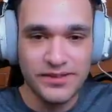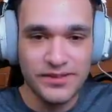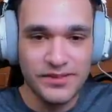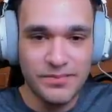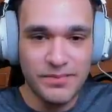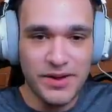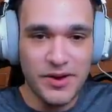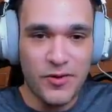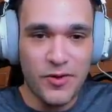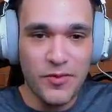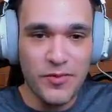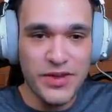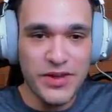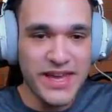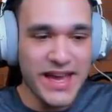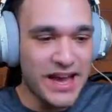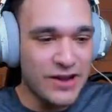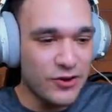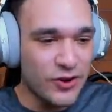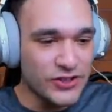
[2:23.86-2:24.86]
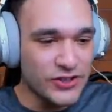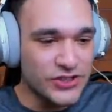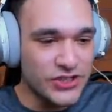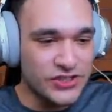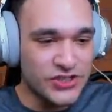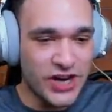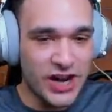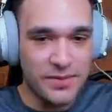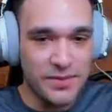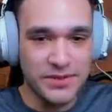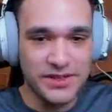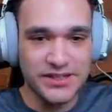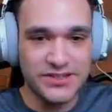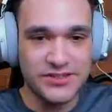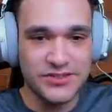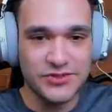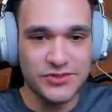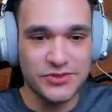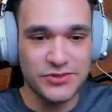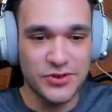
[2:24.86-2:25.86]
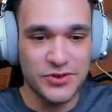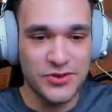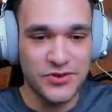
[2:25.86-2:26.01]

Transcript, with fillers: Mano, como que é a loja de arma desse jogo,